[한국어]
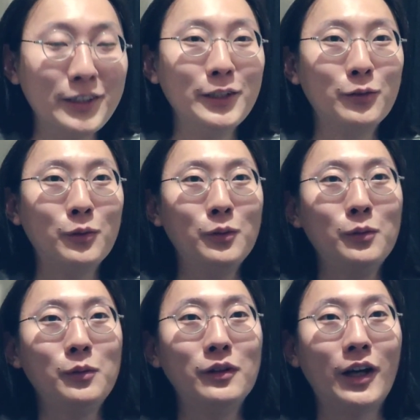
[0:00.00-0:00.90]

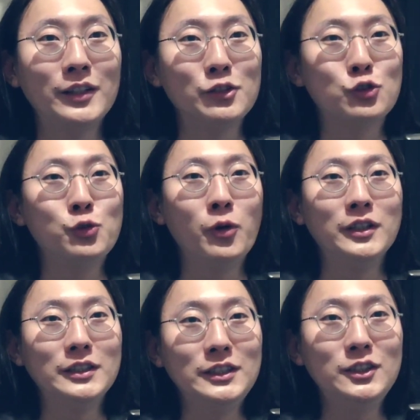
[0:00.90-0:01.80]
그리고 가장
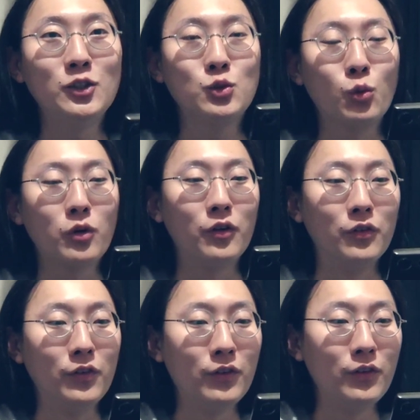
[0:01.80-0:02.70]
중요한 신청 조건.